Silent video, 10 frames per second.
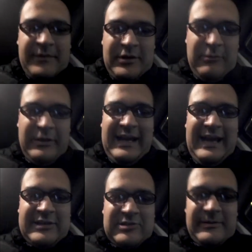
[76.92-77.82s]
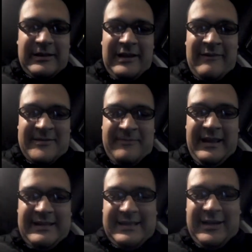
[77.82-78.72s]
comunicare subito le mie
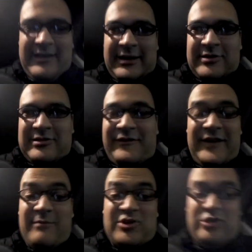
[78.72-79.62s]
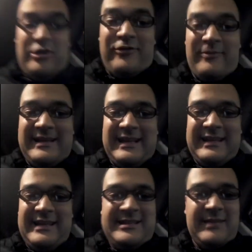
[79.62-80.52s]
esperienze riguardo a questo film. Sono
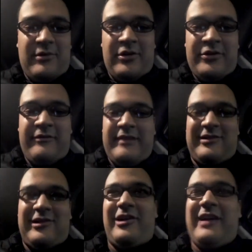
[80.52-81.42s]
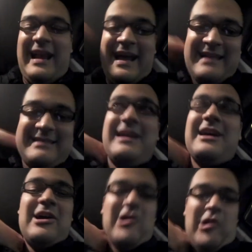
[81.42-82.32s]
fomentatissimo, non vedo l'ora, ragazzi.
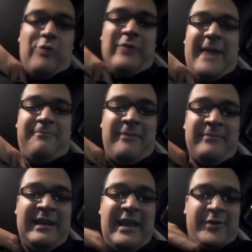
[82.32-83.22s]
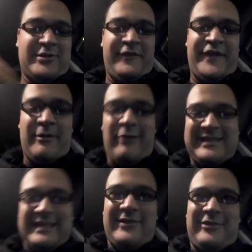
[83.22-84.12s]
Ho un iPad 1000, questo film lo
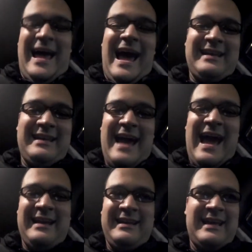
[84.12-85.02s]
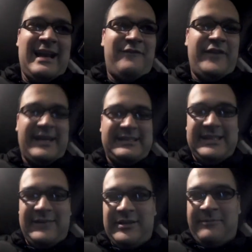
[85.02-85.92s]
attendevo da anni e anni, era il film che
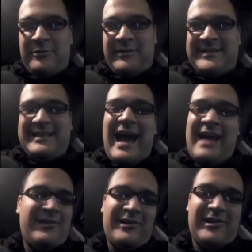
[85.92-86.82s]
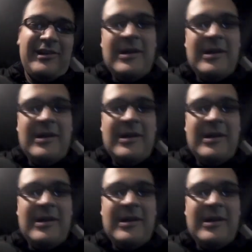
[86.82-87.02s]
attendevo di più quest'anno.